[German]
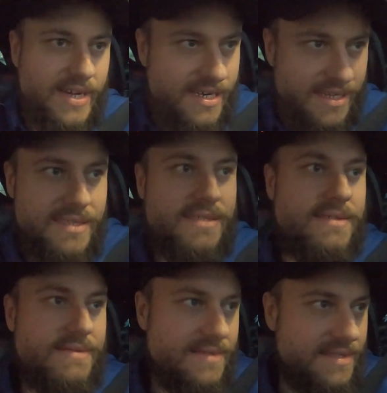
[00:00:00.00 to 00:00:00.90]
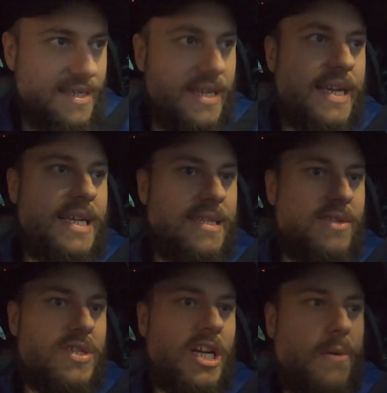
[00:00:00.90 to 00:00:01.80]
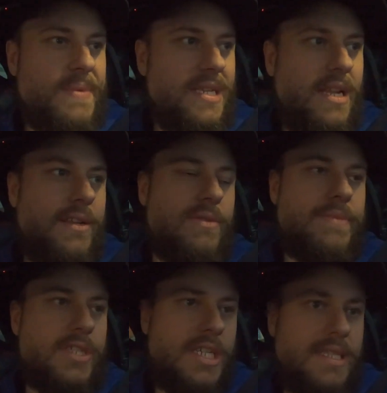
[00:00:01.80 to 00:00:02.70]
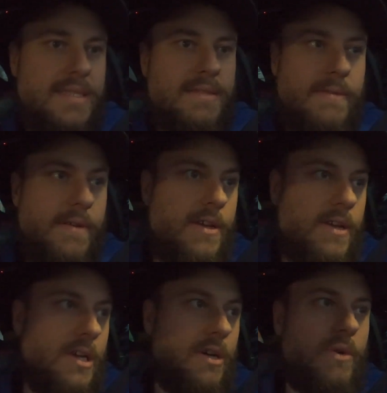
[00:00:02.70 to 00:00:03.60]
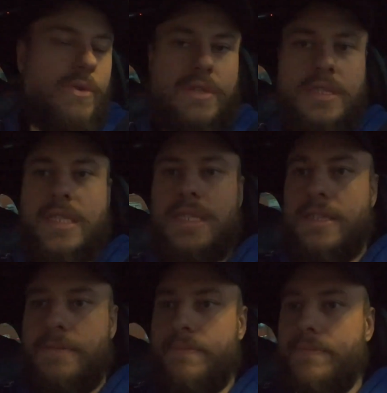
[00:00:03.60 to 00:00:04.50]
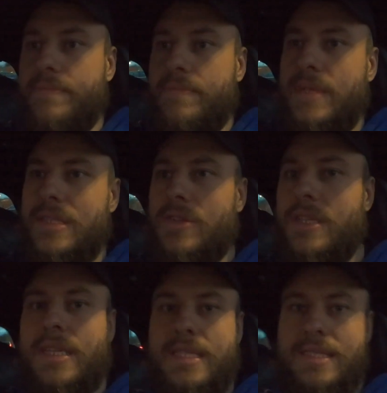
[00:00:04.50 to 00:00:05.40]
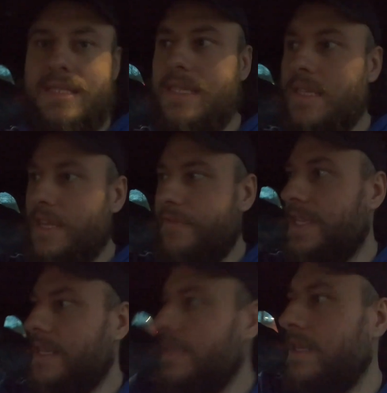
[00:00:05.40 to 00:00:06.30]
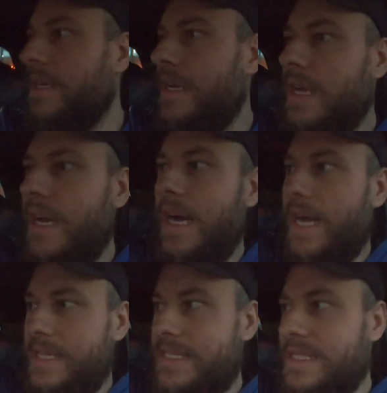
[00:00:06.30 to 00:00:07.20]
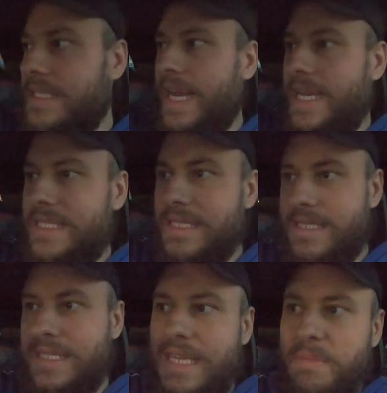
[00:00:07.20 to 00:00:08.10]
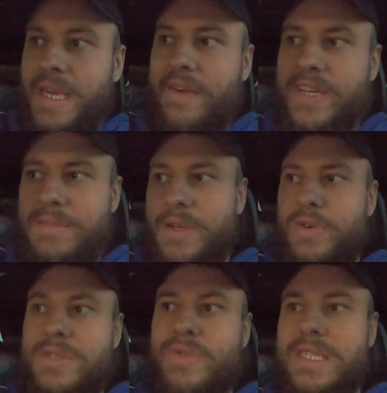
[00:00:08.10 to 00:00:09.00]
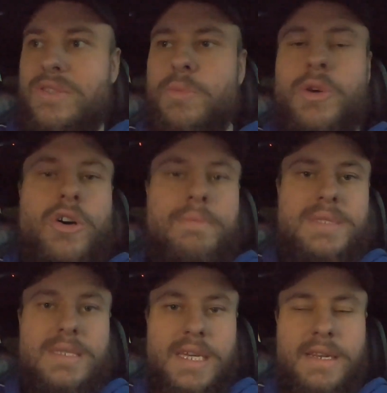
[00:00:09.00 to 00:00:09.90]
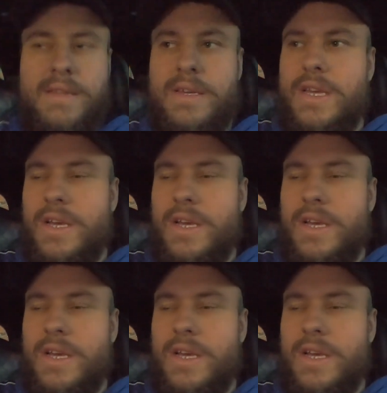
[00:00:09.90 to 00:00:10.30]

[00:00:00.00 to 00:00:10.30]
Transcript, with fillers: weil na, ne, da geht es natürlich hauptsächlich ums Schießen und ähm, man sollte das, den Gewinn als nices Gimmick, was man noch so dazu bekommt, sehen